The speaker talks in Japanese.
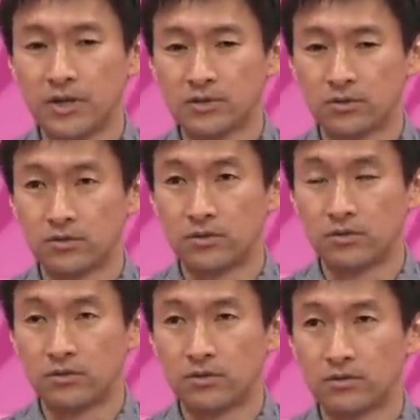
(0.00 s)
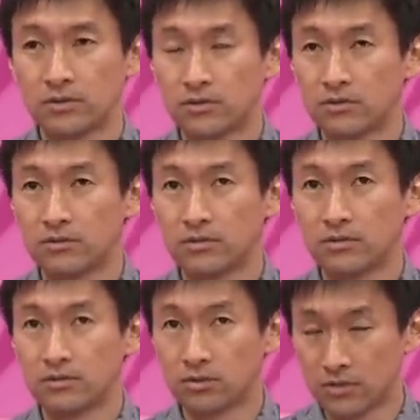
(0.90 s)
ぱりそのその
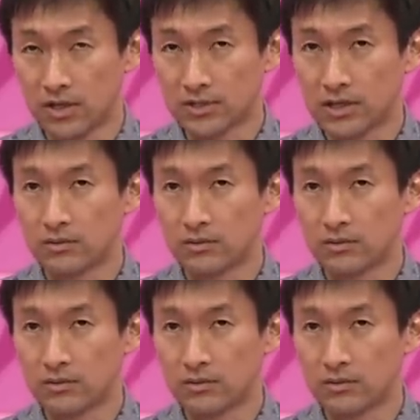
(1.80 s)
超天才